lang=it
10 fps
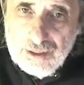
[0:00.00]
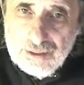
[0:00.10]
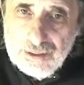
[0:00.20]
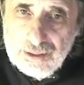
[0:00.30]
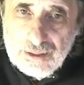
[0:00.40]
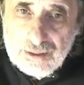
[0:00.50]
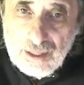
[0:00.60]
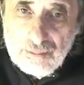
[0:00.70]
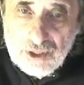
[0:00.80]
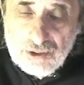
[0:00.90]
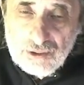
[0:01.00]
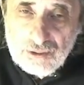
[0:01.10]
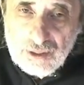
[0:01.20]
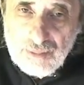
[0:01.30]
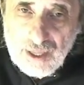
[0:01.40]
dignità
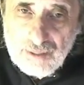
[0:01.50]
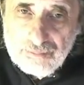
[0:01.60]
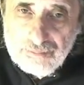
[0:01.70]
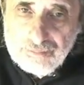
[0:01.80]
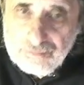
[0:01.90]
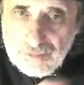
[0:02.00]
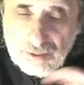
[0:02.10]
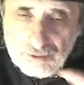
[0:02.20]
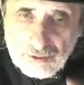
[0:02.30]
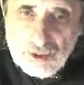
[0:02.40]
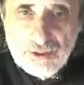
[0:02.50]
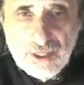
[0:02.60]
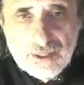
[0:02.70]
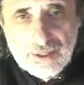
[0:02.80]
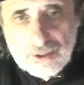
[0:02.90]
maggiore, ma nella forma
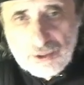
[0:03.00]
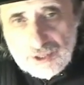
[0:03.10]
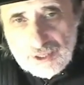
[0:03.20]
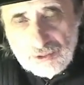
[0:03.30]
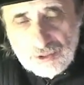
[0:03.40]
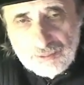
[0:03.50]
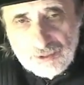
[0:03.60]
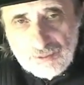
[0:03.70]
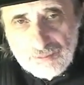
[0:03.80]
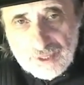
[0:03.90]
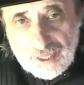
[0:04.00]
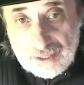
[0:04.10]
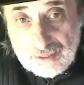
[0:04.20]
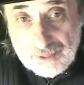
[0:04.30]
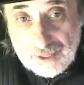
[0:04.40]
sonata la cosa è ancora più
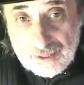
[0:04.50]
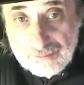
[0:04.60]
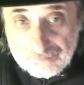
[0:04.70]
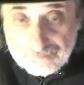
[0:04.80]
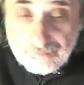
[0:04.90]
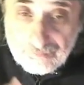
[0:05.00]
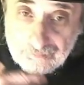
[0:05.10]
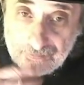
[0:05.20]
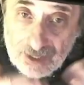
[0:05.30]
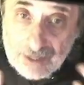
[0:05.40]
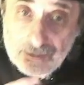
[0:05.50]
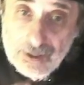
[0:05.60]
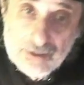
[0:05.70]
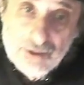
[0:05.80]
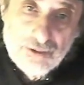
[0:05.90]
complicata perché
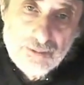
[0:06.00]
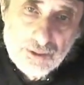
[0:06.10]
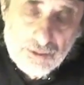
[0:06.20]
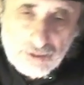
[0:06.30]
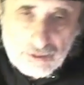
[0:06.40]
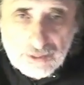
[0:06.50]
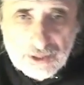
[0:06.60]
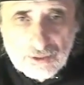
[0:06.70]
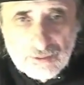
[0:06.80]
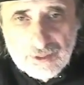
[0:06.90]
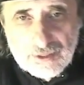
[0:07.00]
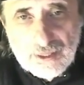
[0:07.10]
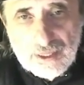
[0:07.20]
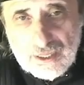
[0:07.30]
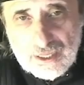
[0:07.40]
spesso, soprattutto in Beethoven,
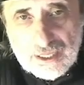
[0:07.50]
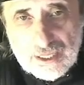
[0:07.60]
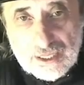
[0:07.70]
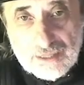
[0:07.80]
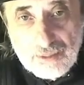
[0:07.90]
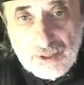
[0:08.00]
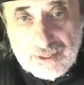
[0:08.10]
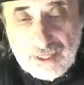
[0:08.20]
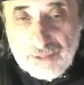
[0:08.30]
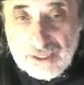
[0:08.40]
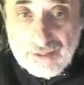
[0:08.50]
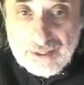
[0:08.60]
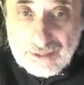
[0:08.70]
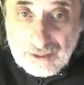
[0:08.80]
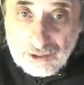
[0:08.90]
poi i temi
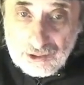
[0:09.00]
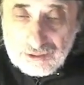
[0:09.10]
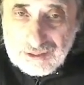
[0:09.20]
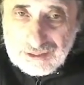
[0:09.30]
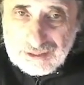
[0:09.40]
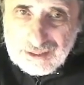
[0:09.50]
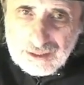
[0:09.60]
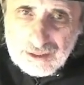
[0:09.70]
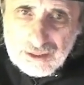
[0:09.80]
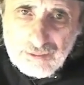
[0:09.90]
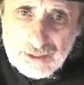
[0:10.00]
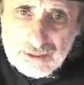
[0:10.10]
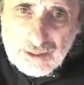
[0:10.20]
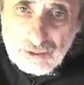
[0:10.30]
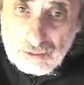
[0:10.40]
diventano,
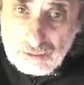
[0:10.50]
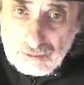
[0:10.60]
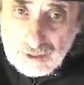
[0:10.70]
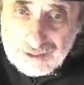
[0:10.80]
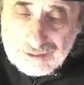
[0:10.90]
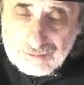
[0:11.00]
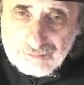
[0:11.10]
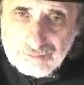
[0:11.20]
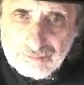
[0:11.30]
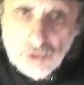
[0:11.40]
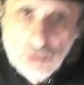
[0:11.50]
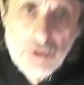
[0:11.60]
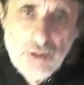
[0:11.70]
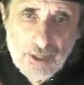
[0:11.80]
diventano due, uno